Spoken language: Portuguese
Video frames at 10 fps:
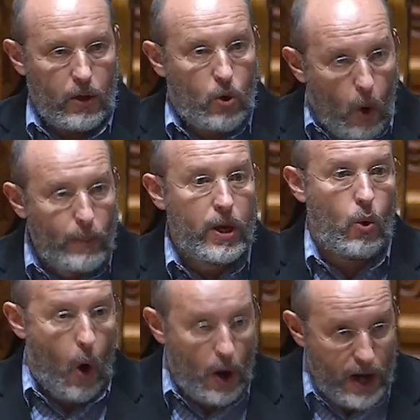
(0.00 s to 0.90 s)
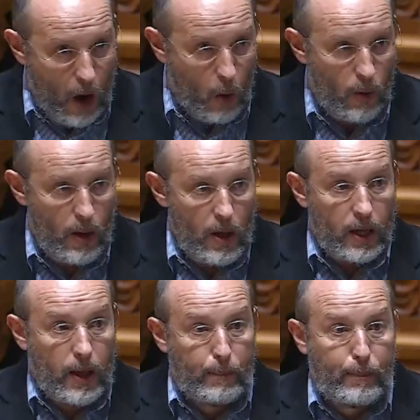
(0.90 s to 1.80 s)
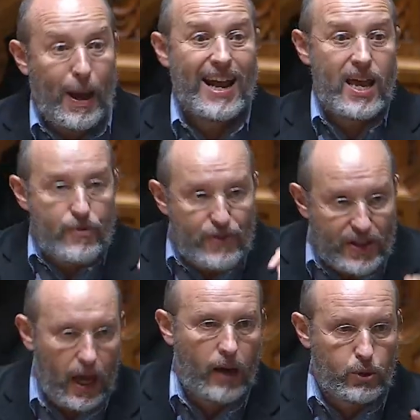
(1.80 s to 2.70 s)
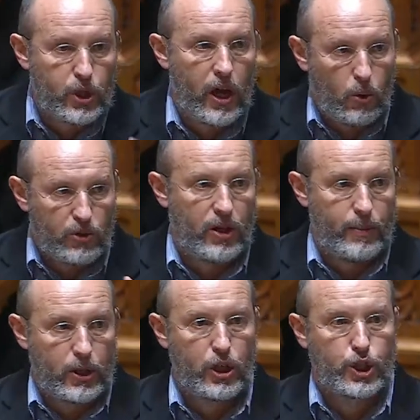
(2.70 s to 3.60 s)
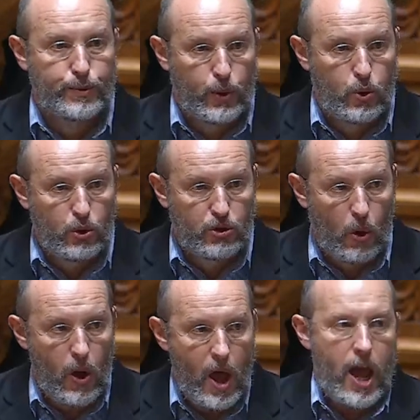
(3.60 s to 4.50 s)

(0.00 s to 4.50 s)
comigo ou não? que para evitarmos que acontecimentos destes se produzam